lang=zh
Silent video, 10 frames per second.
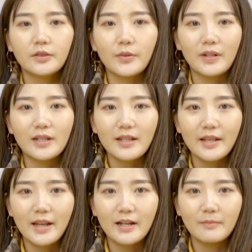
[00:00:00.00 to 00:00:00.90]
女人
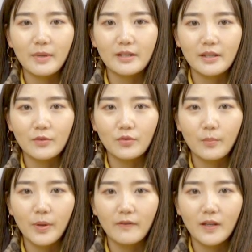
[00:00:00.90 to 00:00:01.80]
在男人面前
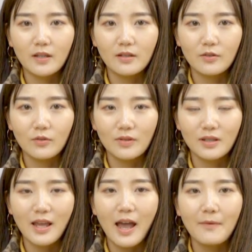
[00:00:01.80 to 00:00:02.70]
最卑微的四种
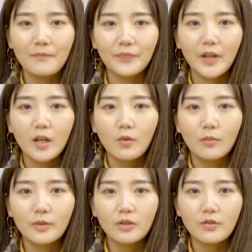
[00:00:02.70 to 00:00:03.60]
姿态，
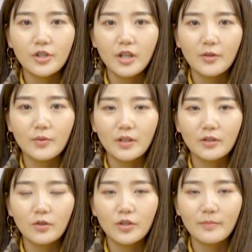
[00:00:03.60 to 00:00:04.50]
我们都知道，女
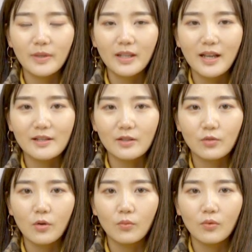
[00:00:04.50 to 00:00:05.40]
人都是敏感
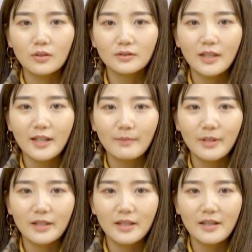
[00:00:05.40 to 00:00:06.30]
性动物。当她
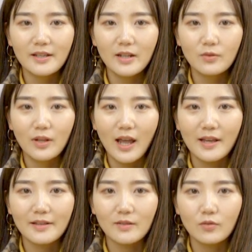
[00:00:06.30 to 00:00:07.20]
们一旦陷入了
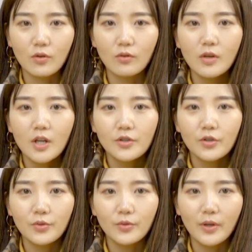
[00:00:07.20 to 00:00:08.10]
爱情中，
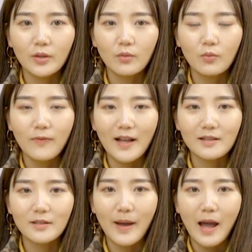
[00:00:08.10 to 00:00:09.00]
就永远都无法
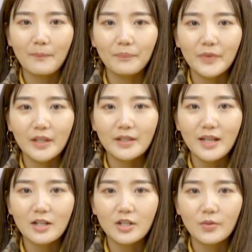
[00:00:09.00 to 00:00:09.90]
自拔。以
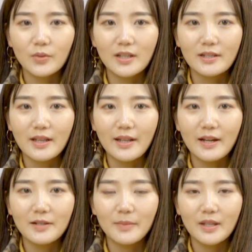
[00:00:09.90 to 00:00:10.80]
下是女人在
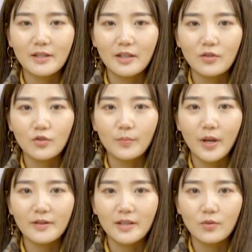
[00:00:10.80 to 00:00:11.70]
男人面前所
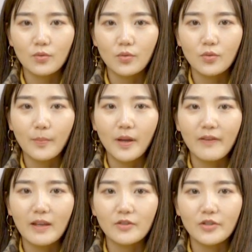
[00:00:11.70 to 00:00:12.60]
表现出最
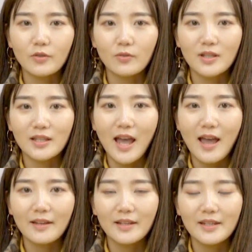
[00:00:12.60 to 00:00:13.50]
卑微的四种姿
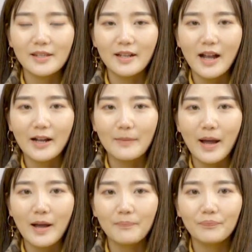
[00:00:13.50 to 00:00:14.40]
态，一起看看
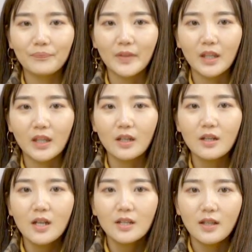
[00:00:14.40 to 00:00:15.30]
吧。一、
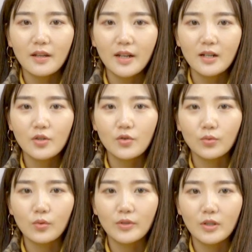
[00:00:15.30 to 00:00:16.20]
当男人
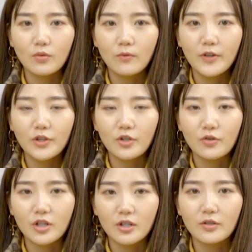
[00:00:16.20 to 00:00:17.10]
主动提出分
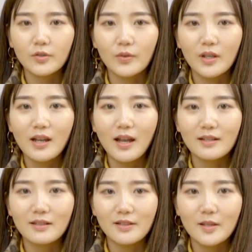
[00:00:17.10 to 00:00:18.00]
手时，女人
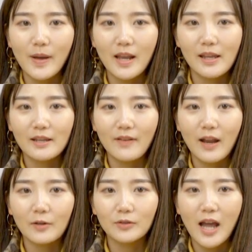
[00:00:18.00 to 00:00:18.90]
还死气白咧的
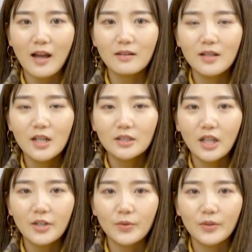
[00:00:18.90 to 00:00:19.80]
挽留他。
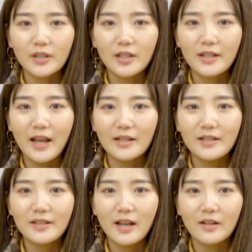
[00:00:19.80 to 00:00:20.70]
当有的人男
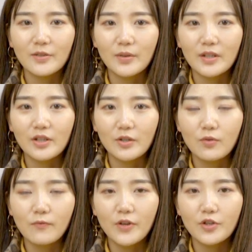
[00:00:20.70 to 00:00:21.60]
人在和女人提
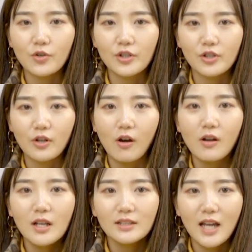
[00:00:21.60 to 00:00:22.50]
出分手的时
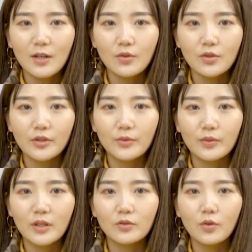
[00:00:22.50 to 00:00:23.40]
候，大多数的
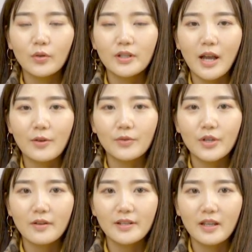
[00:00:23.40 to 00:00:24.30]
女人都会采
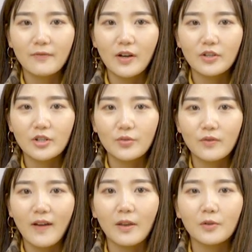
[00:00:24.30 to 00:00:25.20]
用要挟的方式
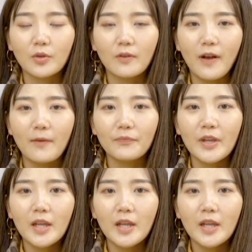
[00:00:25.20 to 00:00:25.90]
去挽留对方，